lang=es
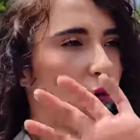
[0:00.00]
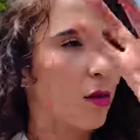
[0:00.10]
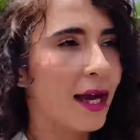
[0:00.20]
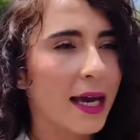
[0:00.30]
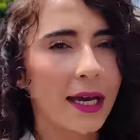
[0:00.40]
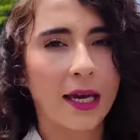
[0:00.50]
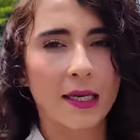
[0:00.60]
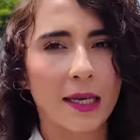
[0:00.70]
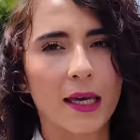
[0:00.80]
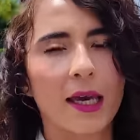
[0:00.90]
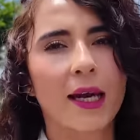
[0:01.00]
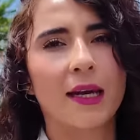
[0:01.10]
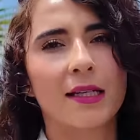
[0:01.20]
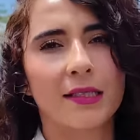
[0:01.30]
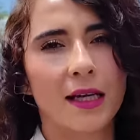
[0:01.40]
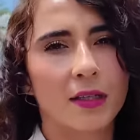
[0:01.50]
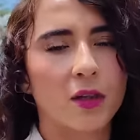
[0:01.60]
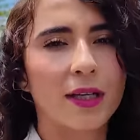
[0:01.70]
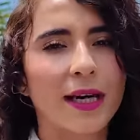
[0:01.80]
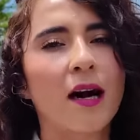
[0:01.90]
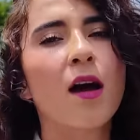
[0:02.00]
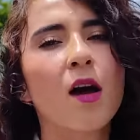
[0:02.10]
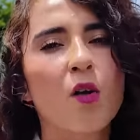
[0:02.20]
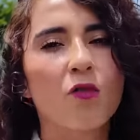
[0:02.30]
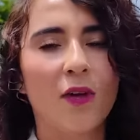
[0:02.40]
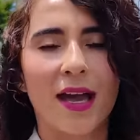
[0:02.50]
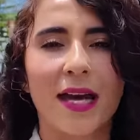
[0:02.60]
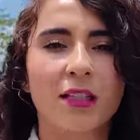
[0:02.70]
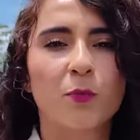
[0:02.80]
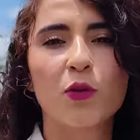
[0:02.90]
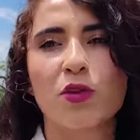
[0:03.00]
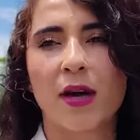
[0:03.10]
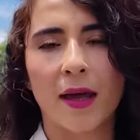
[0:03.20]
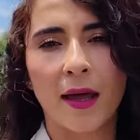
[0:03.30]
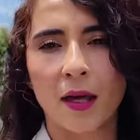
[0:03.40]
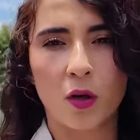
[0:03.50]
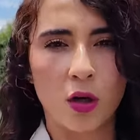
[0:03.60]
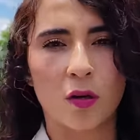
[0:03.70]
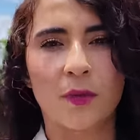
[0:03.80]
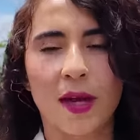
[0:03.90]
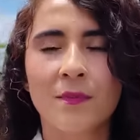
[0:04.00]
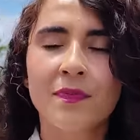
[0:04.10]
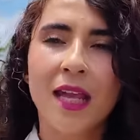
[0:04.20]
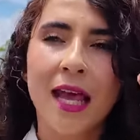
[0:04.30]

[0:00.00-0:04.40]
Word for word: toda la jerarquía de la Iglesia Católica fue expulsada de Colombia.